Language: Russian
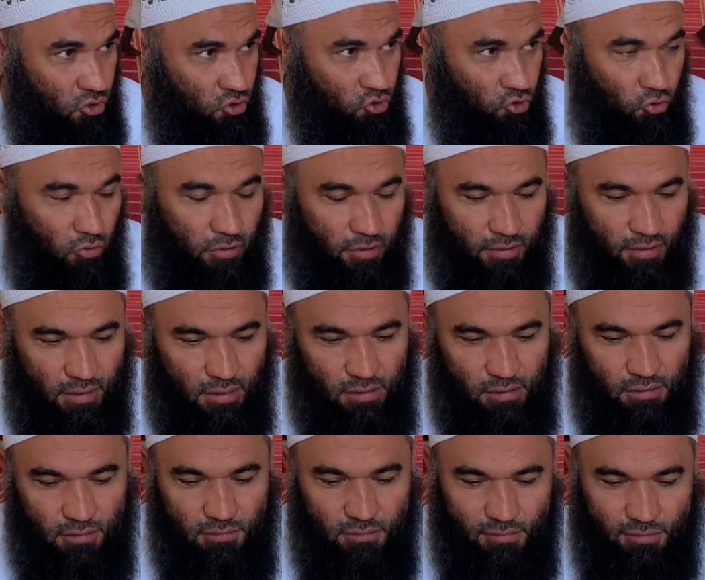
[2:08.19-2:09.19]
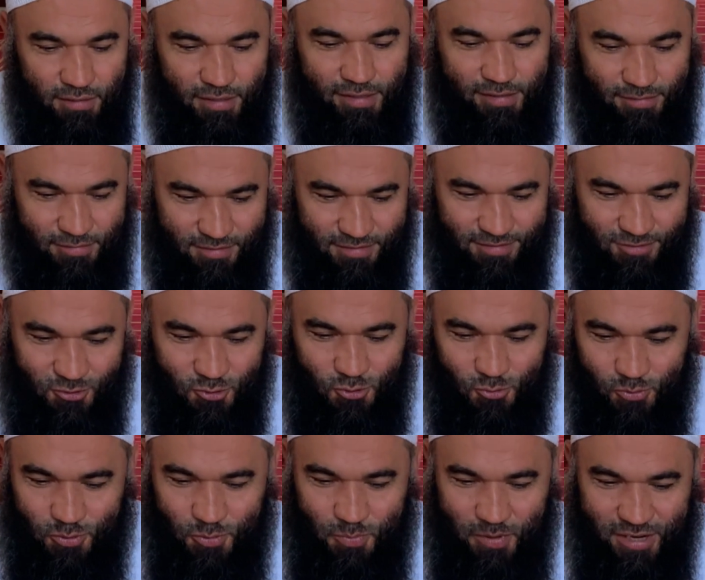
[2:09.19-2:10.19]
Жены. Да. Что
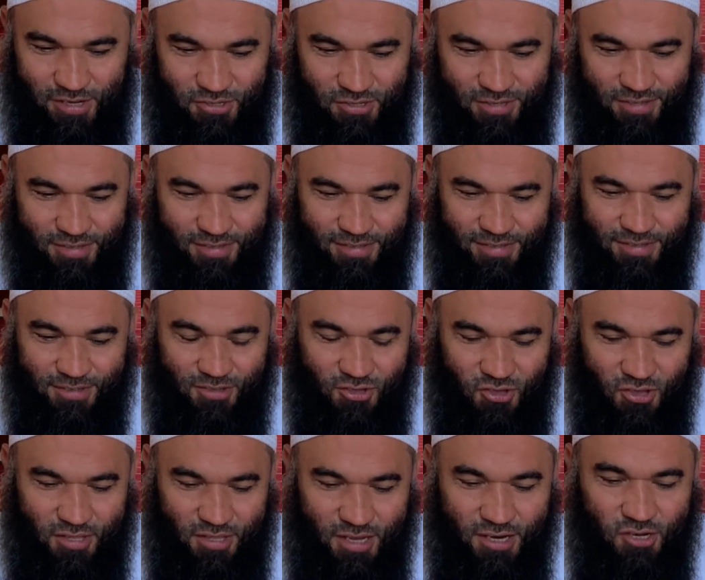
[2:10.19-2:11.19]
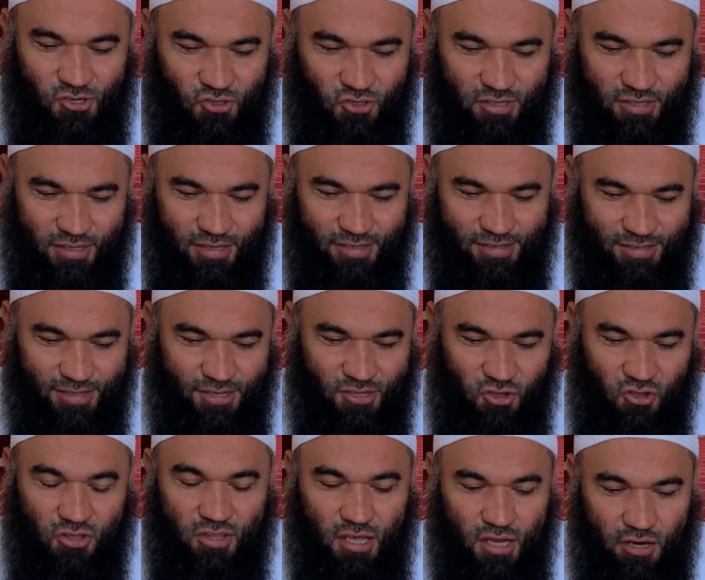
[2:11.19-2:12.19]
ты улыбаешься? Четыре жены, да,
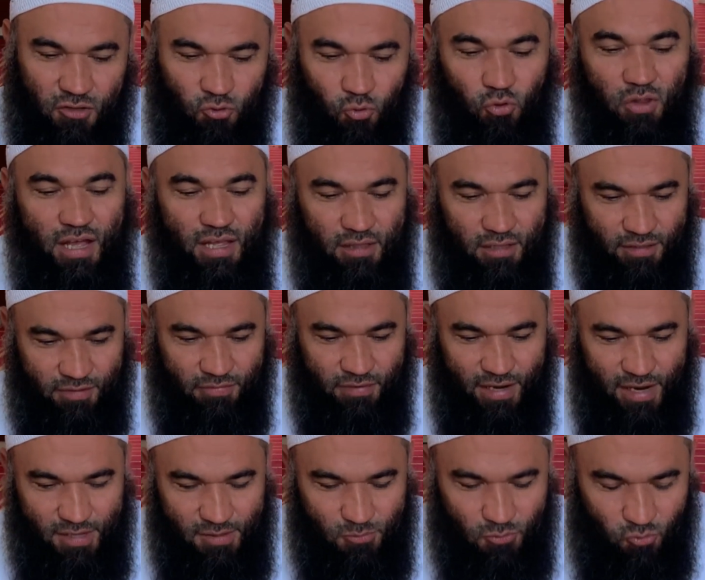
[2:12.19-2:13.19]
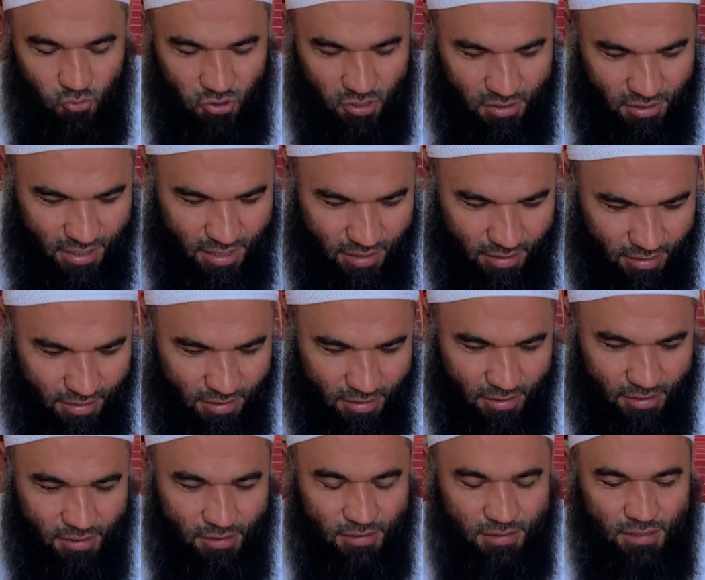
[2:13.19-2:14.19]
четыре. Ну ладно, в крайнем случае три,
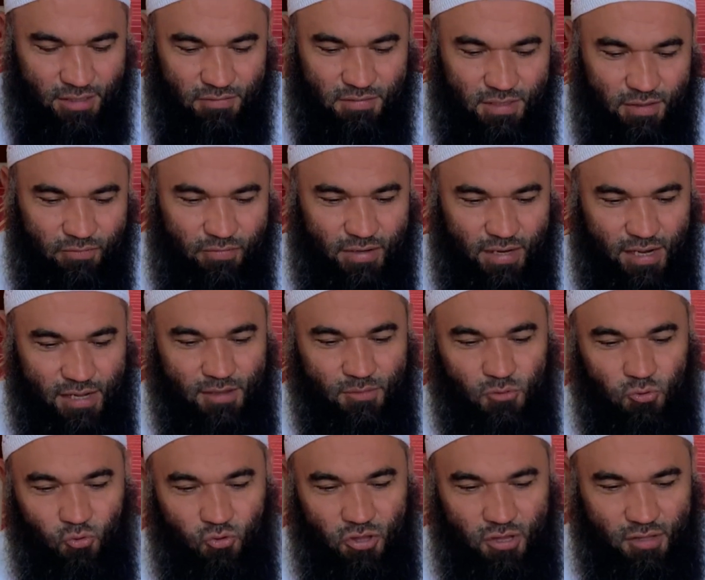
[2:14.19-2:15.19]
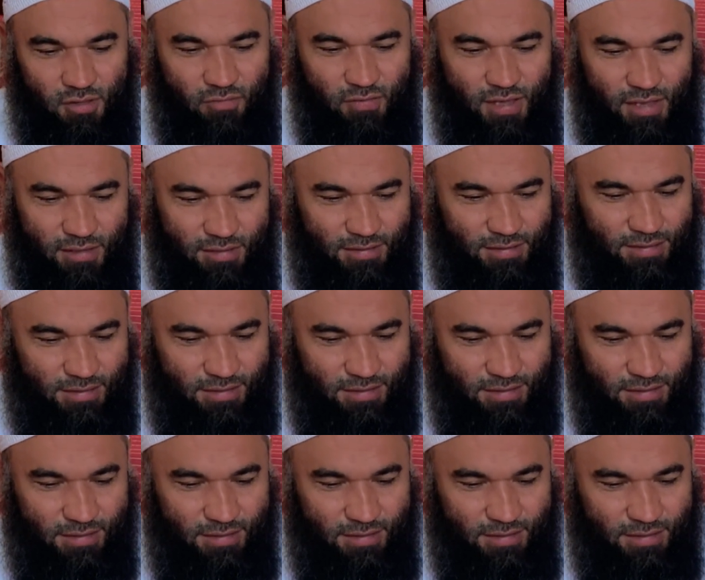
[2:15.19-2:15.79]
совсем в крайнем случае две.